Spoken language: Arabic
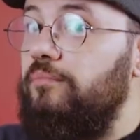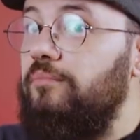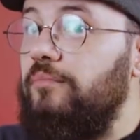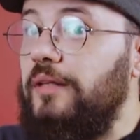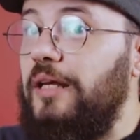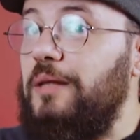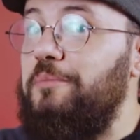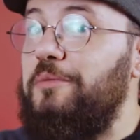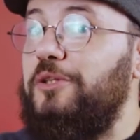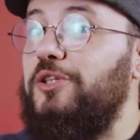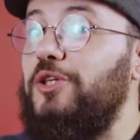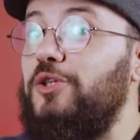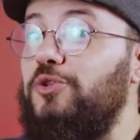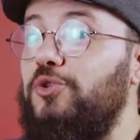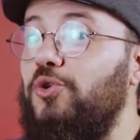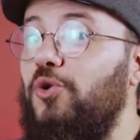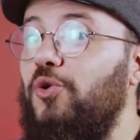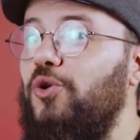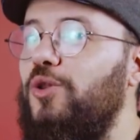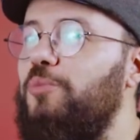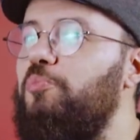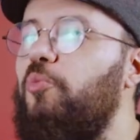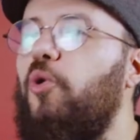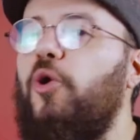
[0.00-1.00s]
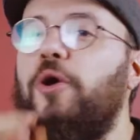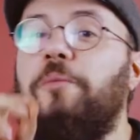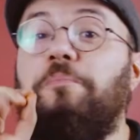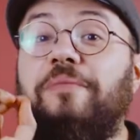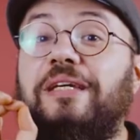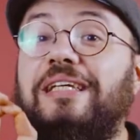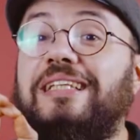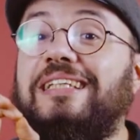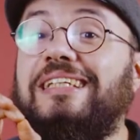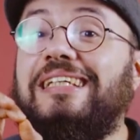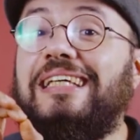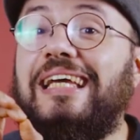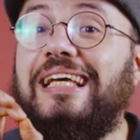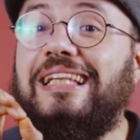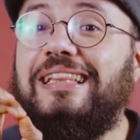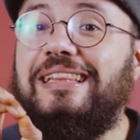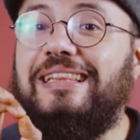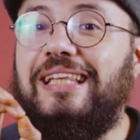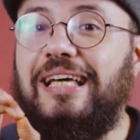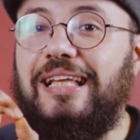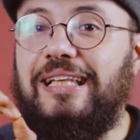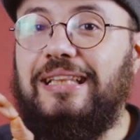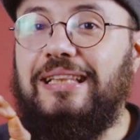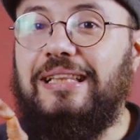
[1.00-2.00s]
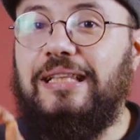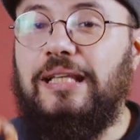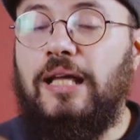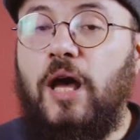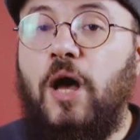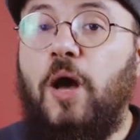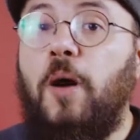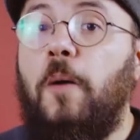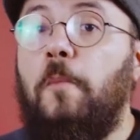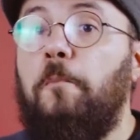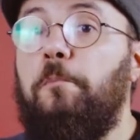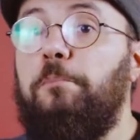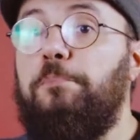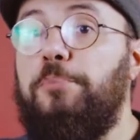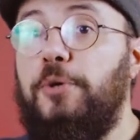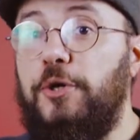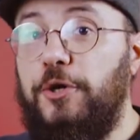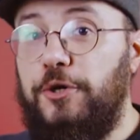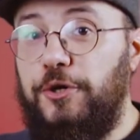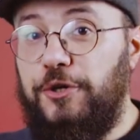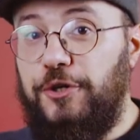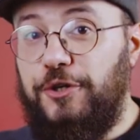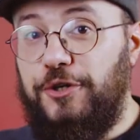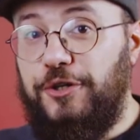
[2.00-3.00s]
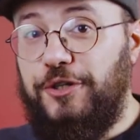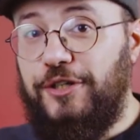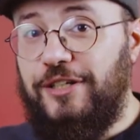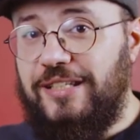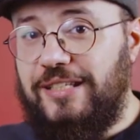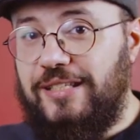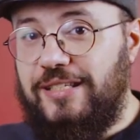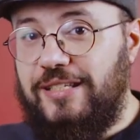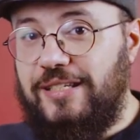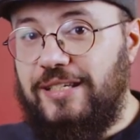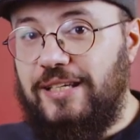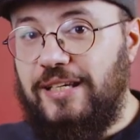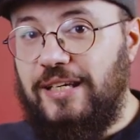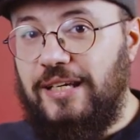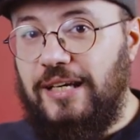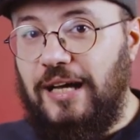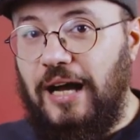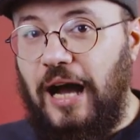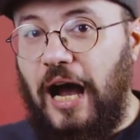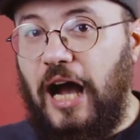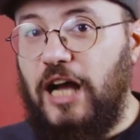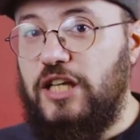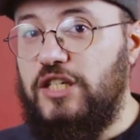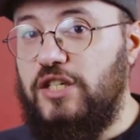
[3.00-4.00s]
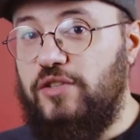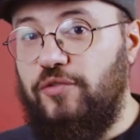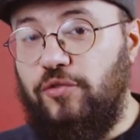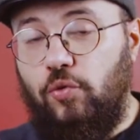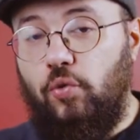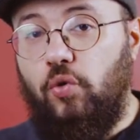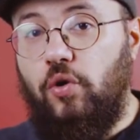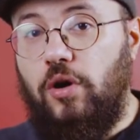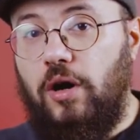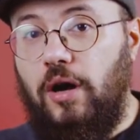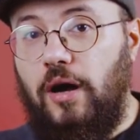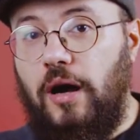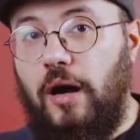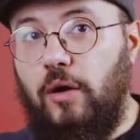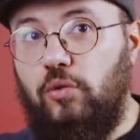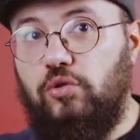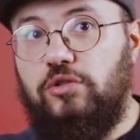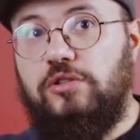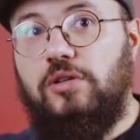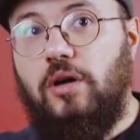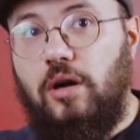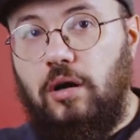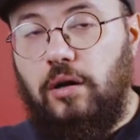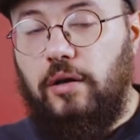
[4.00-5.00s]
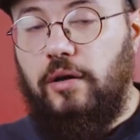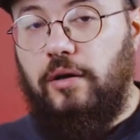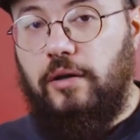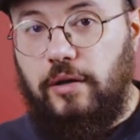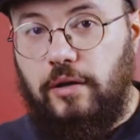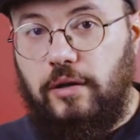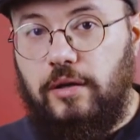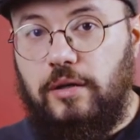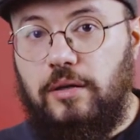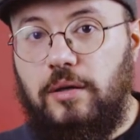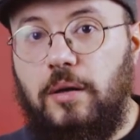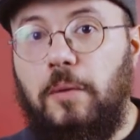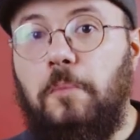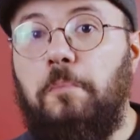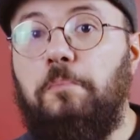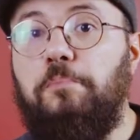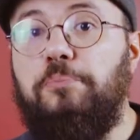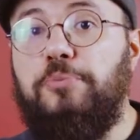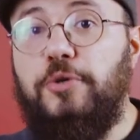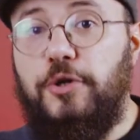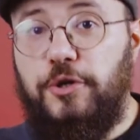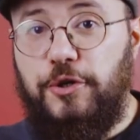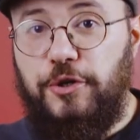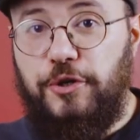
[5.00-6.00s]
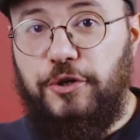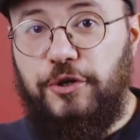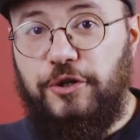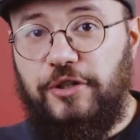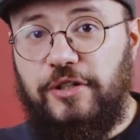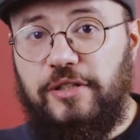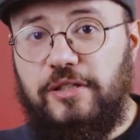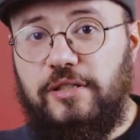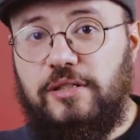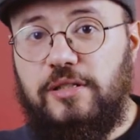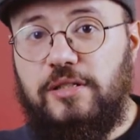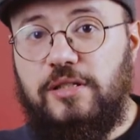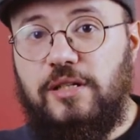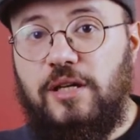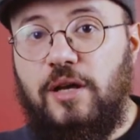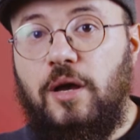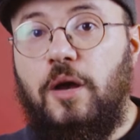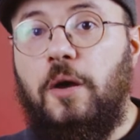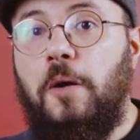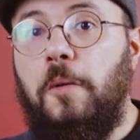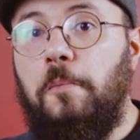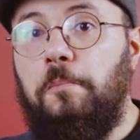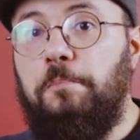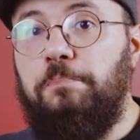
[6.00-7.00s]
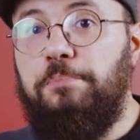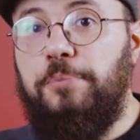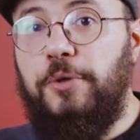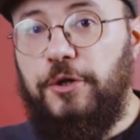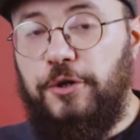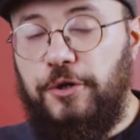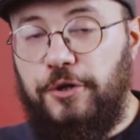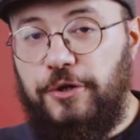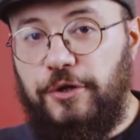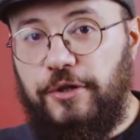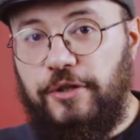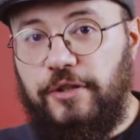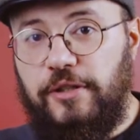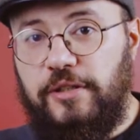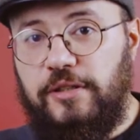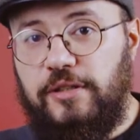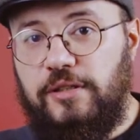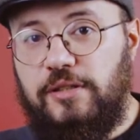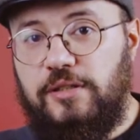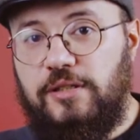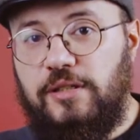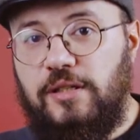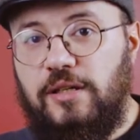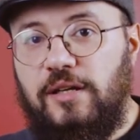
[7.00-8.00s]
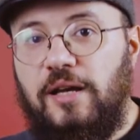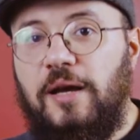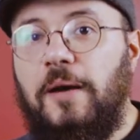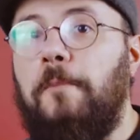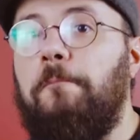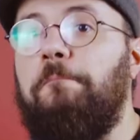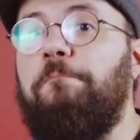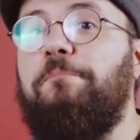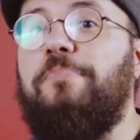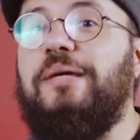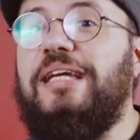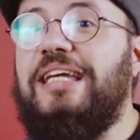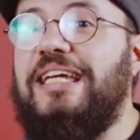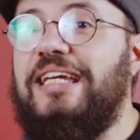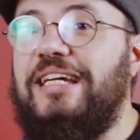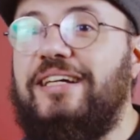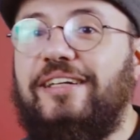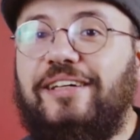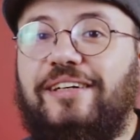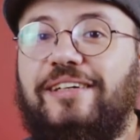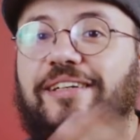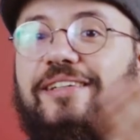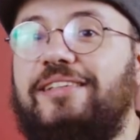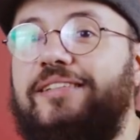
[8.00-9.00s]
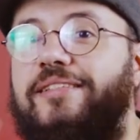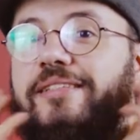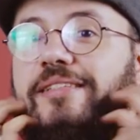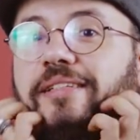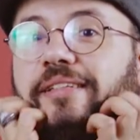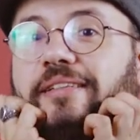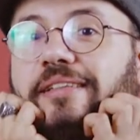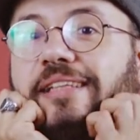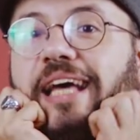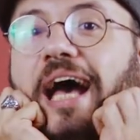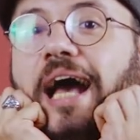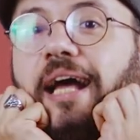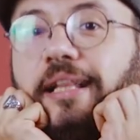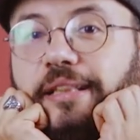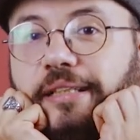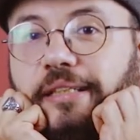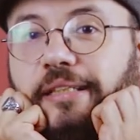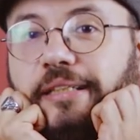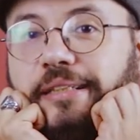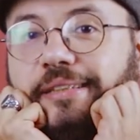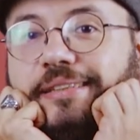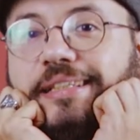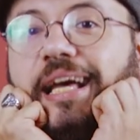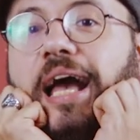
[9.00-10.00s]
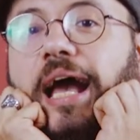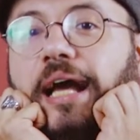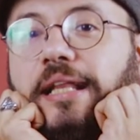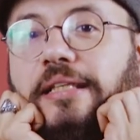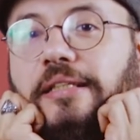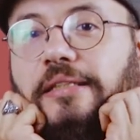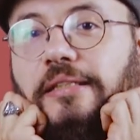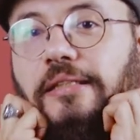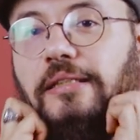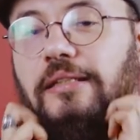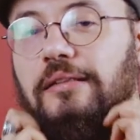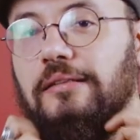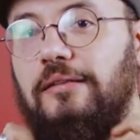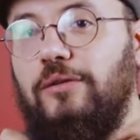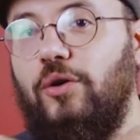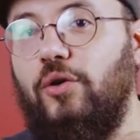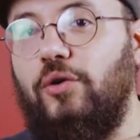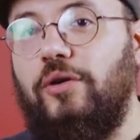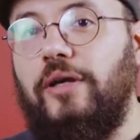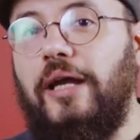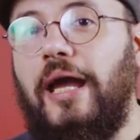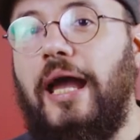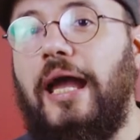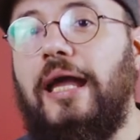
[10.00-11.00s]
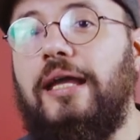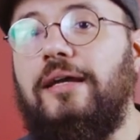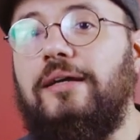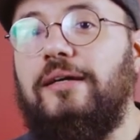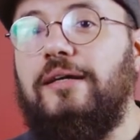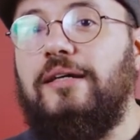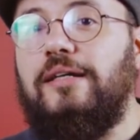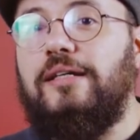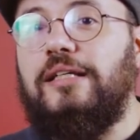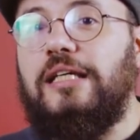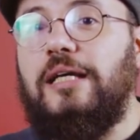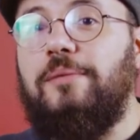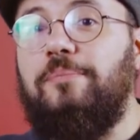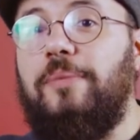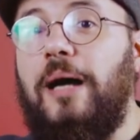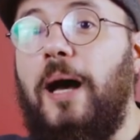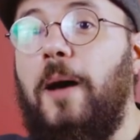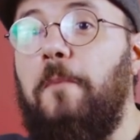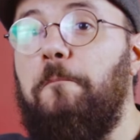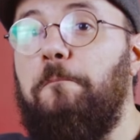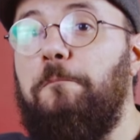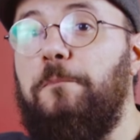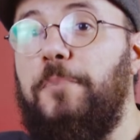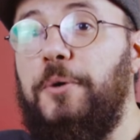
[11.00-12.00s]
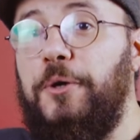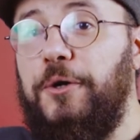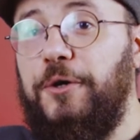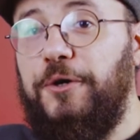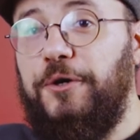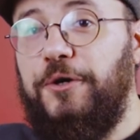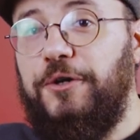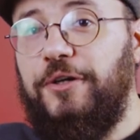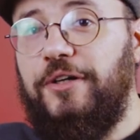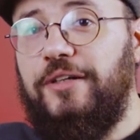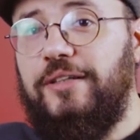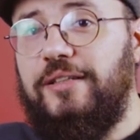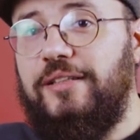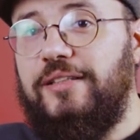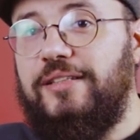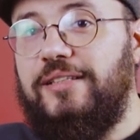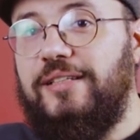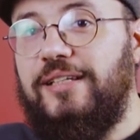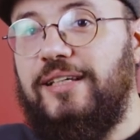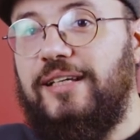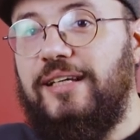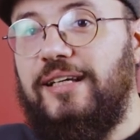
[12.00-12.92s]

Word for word: الكلمتين دول مهمين جدا bird عصفورة أو طائر bird bird beard دقن دقن دي اوكي يبقى bird